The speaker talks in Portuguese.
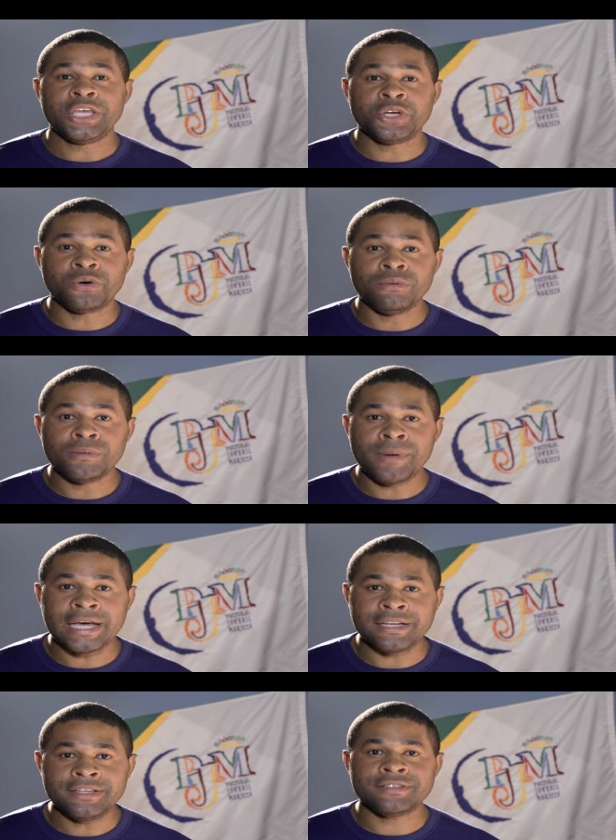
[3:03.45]
E como
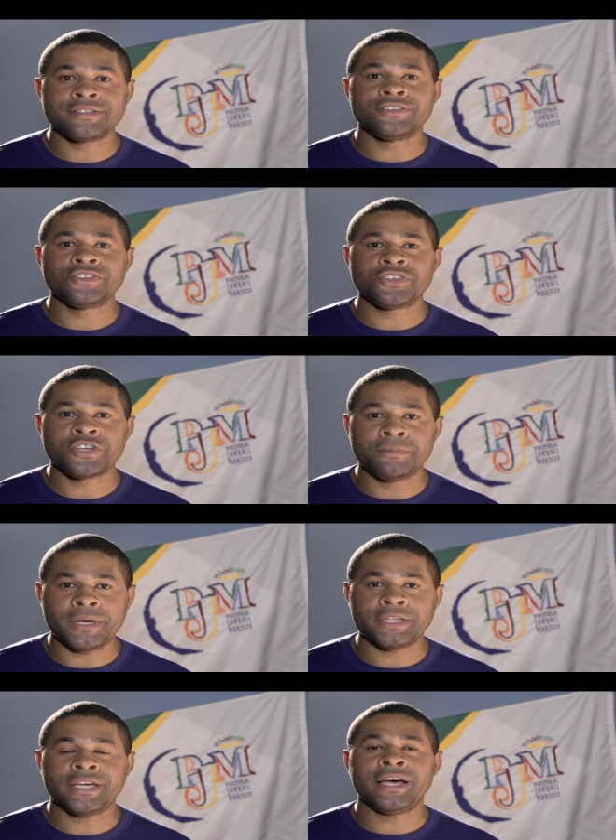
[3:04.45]
maristas de
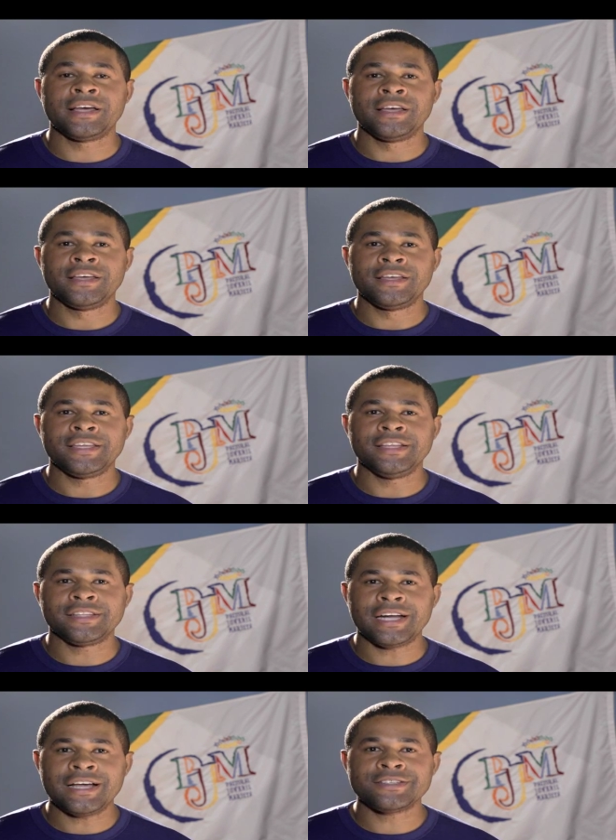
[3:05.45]
champanhar que
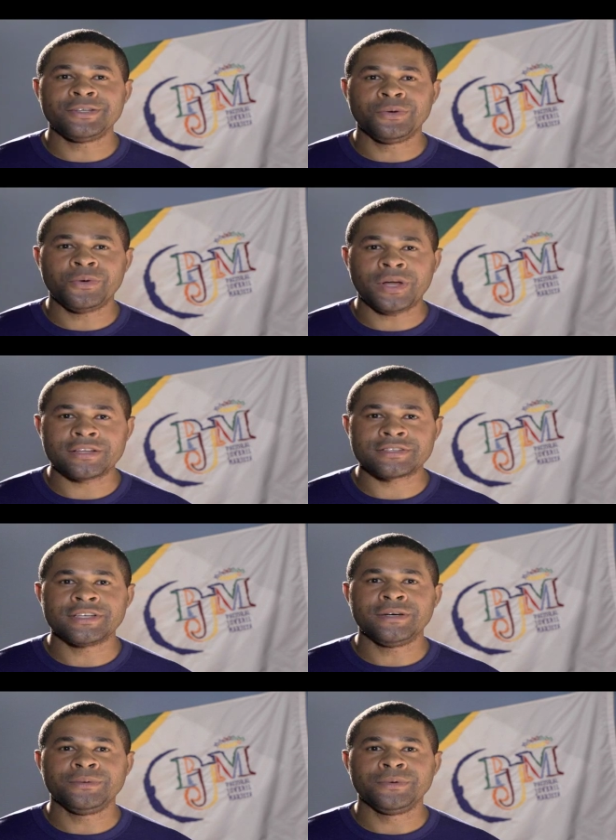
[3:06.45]
trazem no
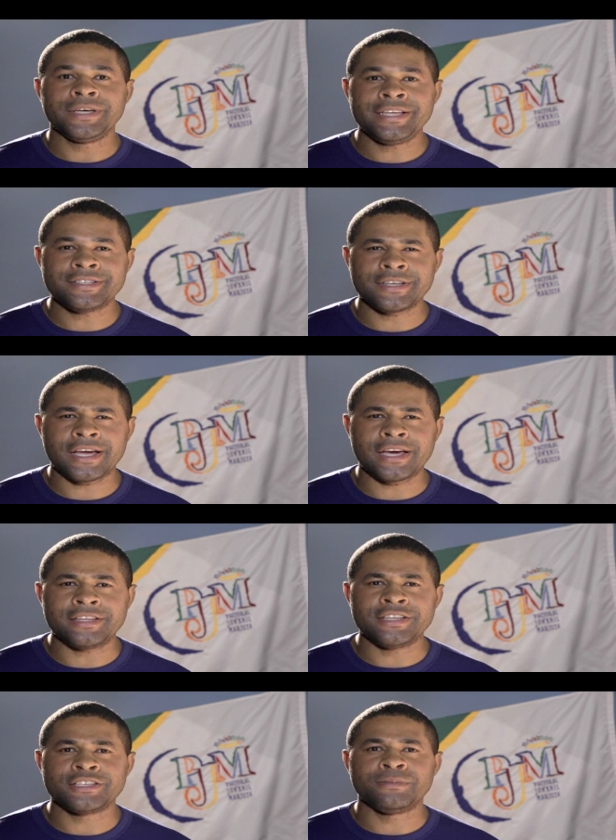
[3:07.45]
coração esse
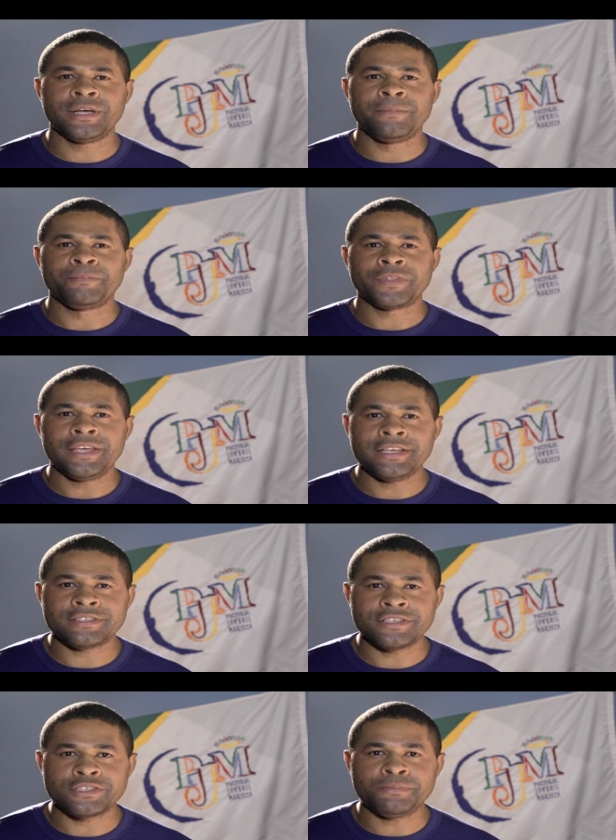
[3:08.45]
carisma,
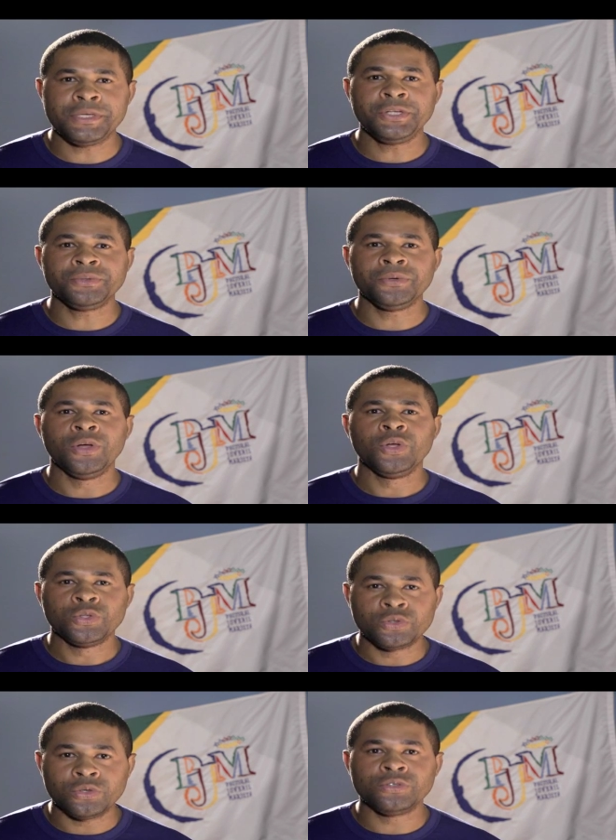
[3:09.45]
esse espírito,
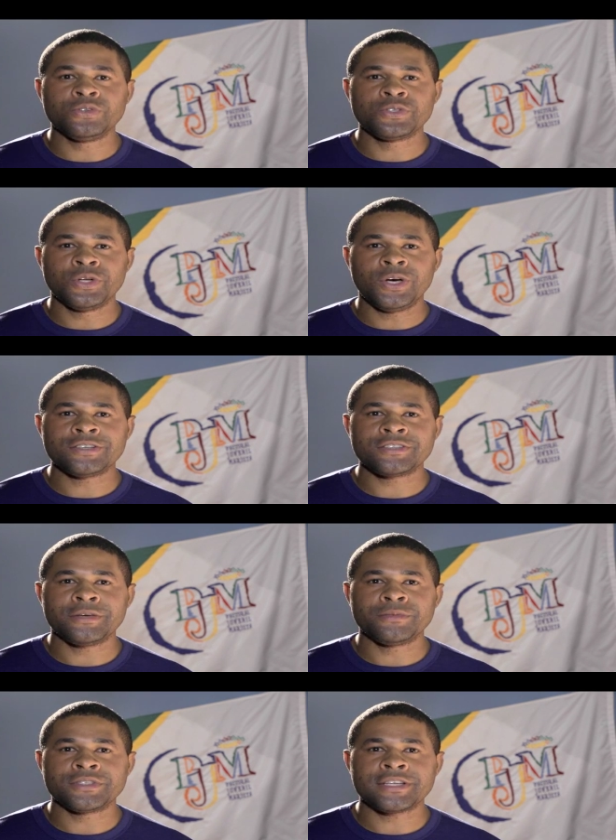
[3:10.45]
todos nós
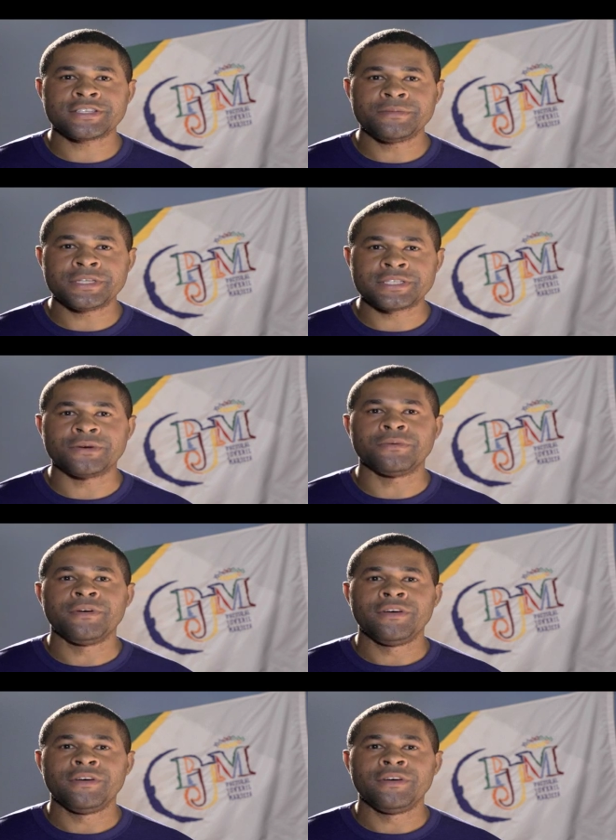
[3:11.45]
temos essa missão.